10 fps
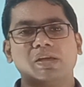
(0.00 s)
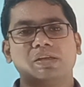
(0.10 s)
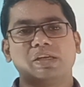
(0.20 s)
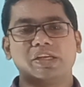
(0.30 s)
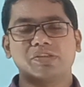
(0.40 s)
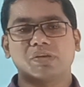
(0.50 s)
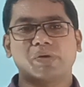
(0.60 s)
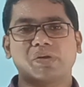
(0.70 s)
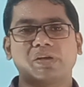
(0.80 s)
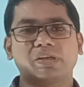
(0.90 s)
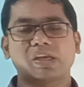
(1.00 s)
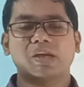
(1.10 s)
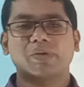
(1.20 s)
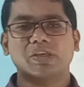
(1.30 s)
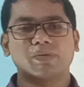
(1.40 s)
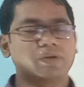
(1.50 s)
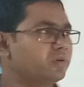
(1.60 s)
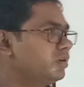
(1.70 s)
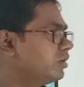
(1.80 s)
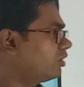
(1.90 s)
এই সম্পর্কটাকে আমরা কি বলবো
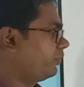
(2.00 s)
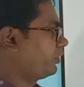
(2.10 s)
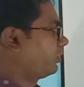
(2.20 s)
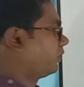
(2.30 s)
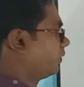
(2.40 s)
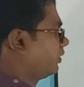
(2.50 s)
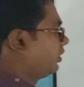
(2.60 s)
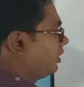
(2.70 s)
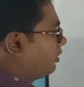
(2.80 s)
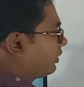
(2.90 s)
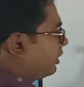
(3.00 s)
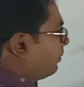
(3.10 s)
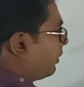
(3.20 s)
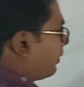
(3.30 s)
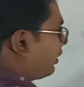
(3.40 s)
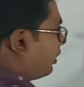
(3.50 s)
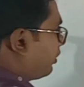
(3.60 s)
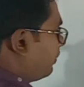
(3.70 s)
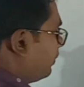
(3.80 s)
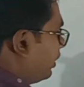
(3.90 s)
অপেক্ষক বলবো অর্থাৎ ব্যাপারটা এরকম
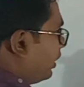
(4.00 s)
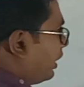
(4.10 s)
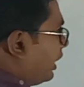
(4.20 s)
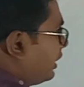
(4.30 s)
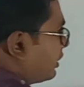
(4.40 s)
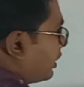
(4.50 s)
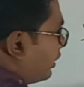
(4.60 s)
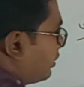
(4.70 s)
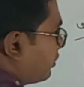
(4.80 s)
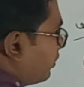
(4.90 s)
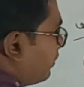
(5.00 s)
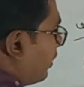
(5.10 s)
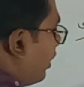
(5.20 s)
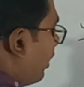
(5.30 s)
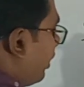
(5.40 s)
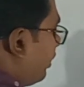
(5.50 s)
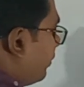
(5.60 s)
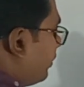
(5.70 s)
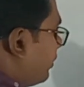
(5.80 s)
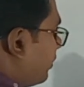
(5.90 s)
এই যে স্বাধীন চলক আর এটা
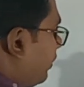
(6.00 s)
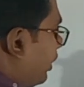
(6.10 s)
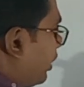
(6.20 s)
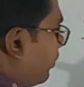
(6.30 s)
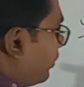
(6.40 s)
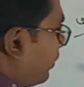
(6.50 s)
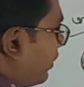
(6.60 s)
অধীন চলক এর মধ্যকার যে